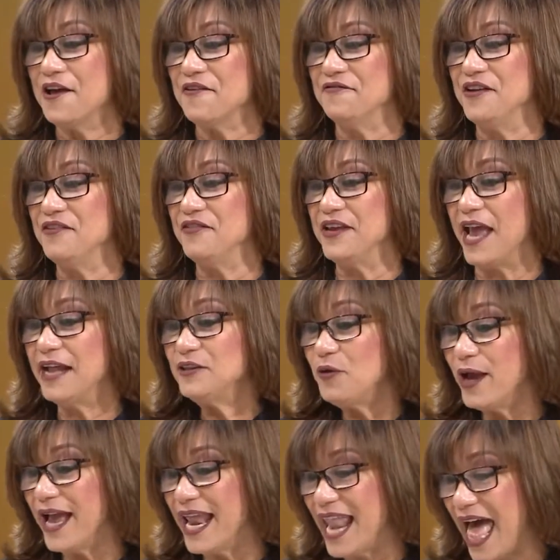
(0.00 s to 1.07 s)
viviendo
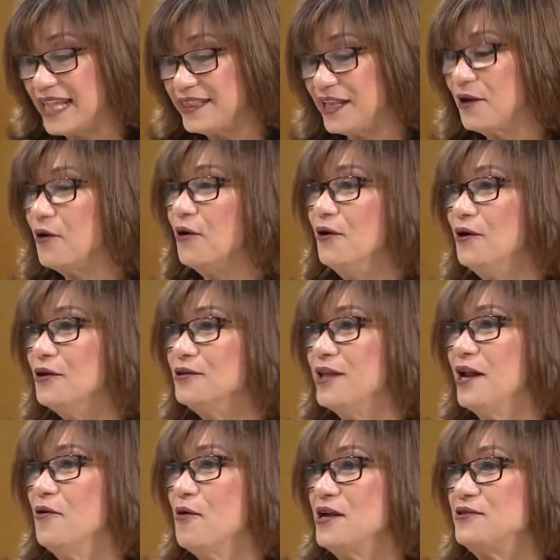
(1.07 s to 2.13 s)
en el ático
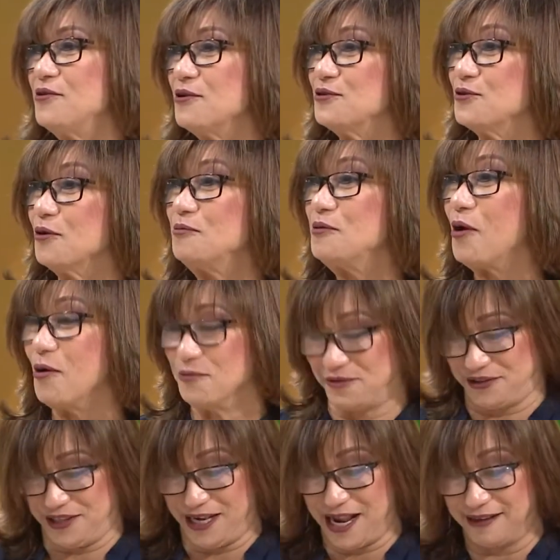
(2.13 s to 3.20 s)
de nuestro
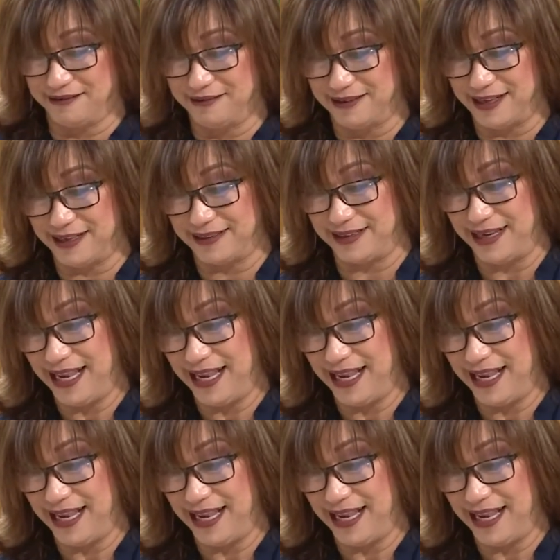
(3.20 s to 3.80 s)
subconsciente.